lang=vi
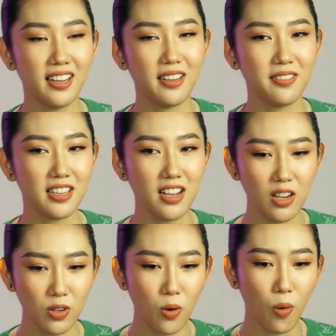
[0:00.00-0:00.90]
à, và
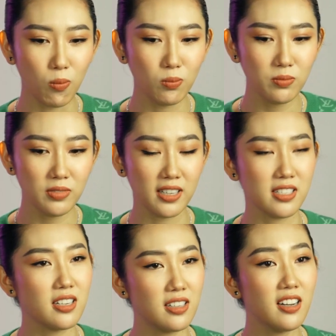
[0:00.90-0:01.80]
ngân cũng
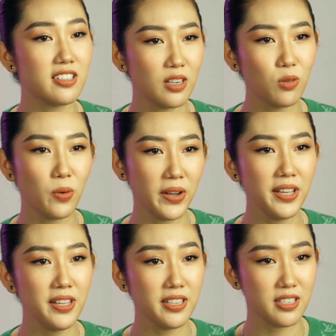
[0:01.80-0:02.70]
thực sự rất là trân
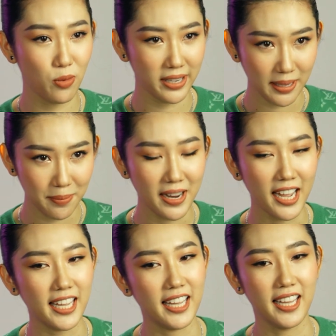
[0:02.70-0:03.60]
quý sự quan tâm
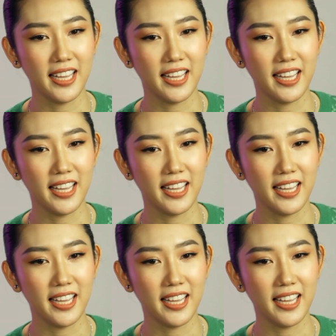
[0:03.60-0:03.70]
này